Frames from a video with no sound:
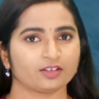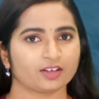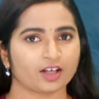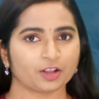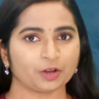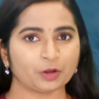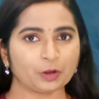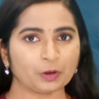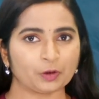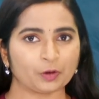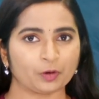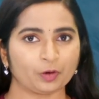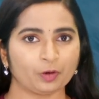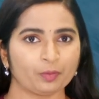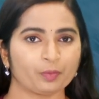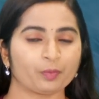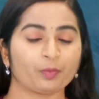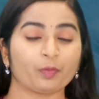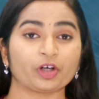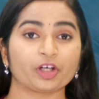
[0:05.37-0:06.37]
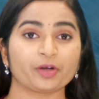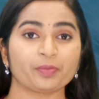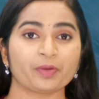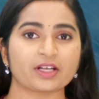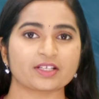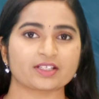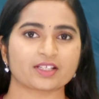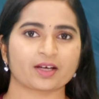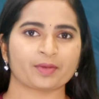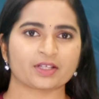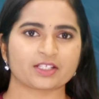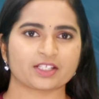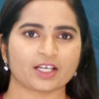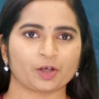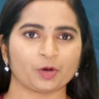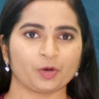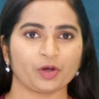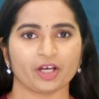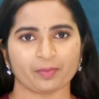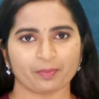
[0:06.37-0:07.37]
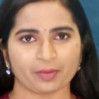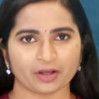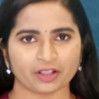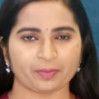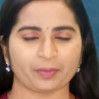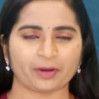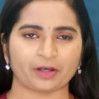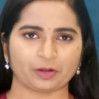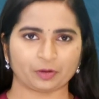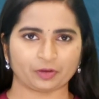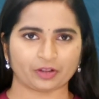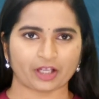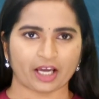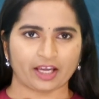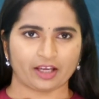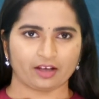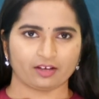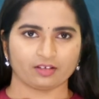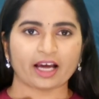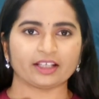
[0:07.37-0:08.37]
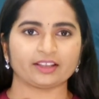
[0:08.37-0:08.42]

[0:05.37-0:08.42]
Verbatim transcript: దద్దుర్లు మొటిమల సమస్యలు ఇబ్బంది పెడుతుంటాయి